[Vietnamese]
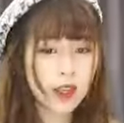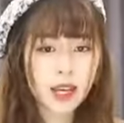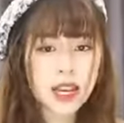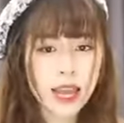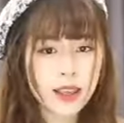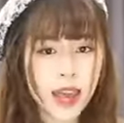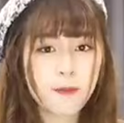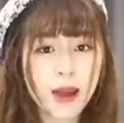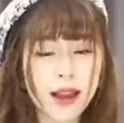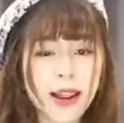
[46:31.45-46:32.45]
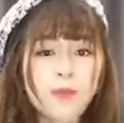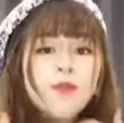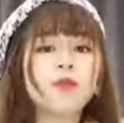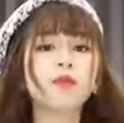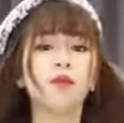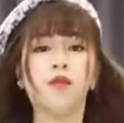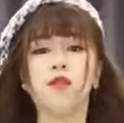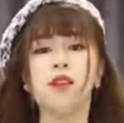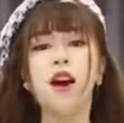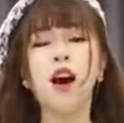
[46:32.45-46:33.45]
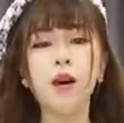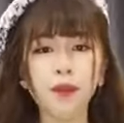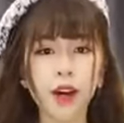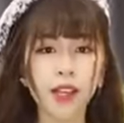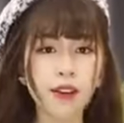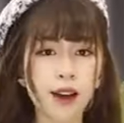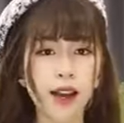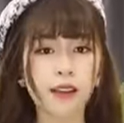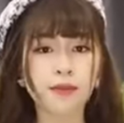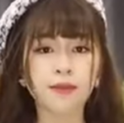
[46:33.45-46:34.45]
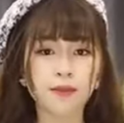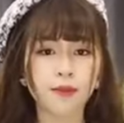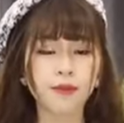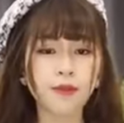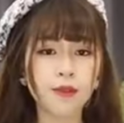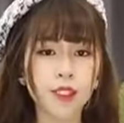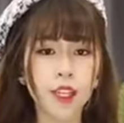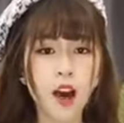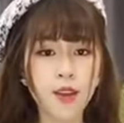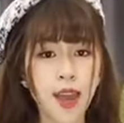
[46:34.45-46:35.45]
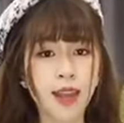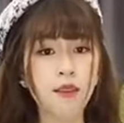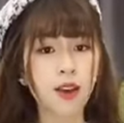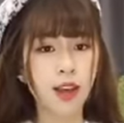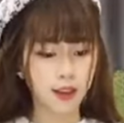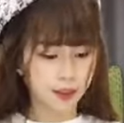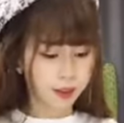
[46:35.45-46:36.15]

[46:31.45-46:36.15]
Cái này dễ mặc lắm Ôm người như vậy ừ, Coi dạng như vậy